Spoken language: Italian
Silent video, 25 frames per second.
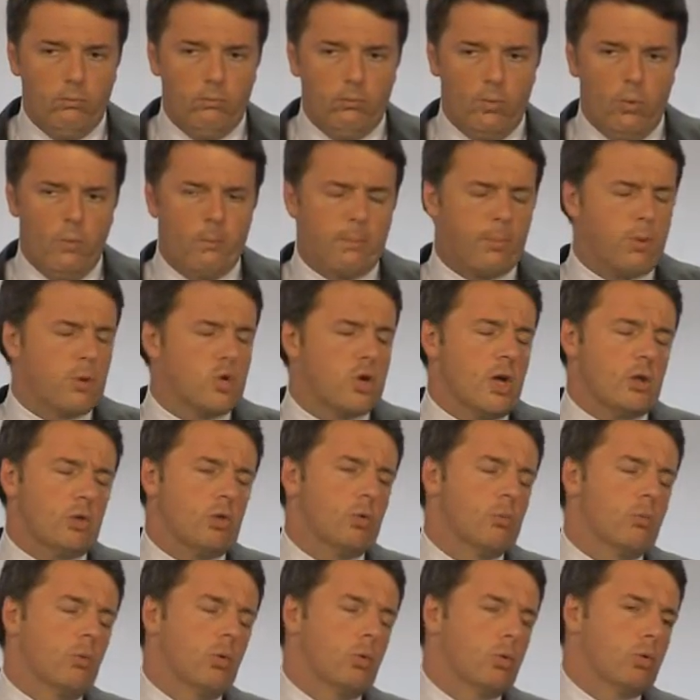un
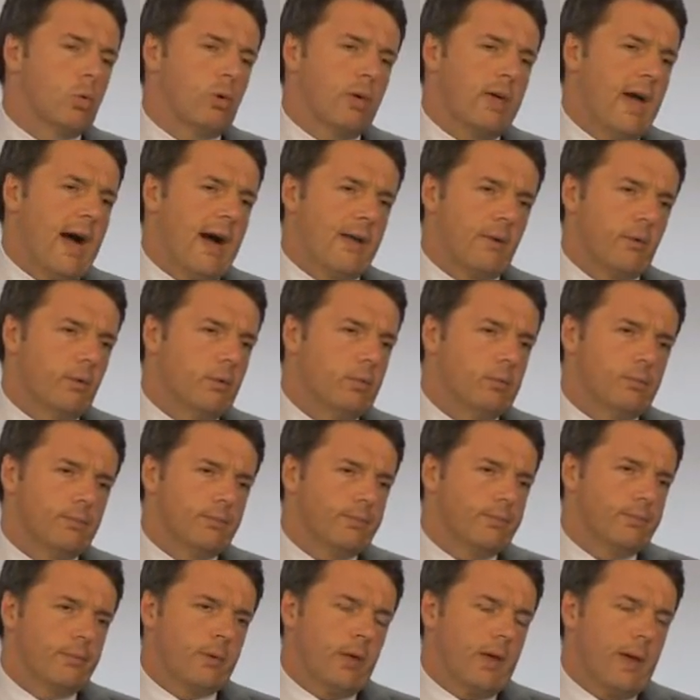progetto molto chiaro
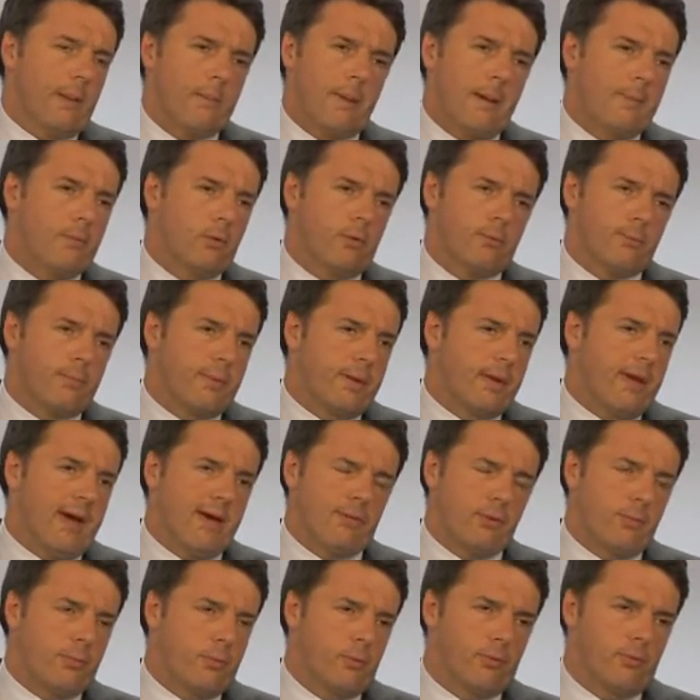che abbiamo
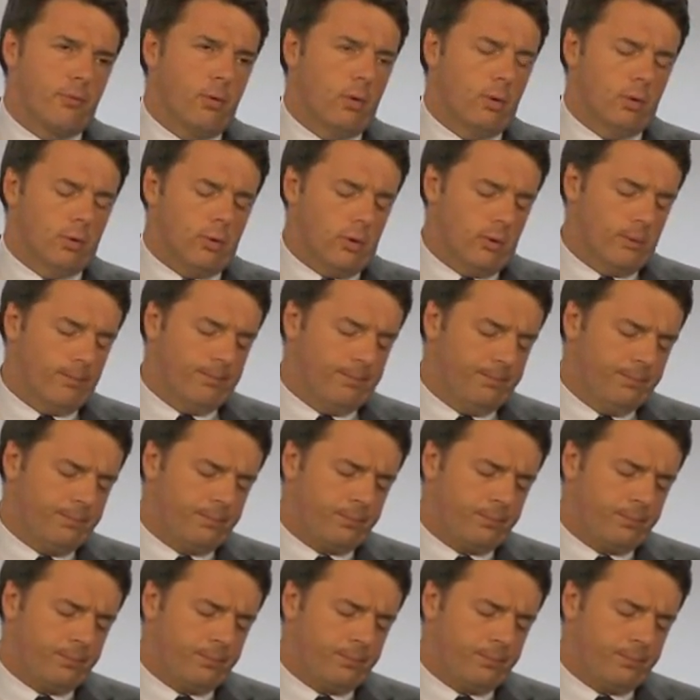spiegato più volte.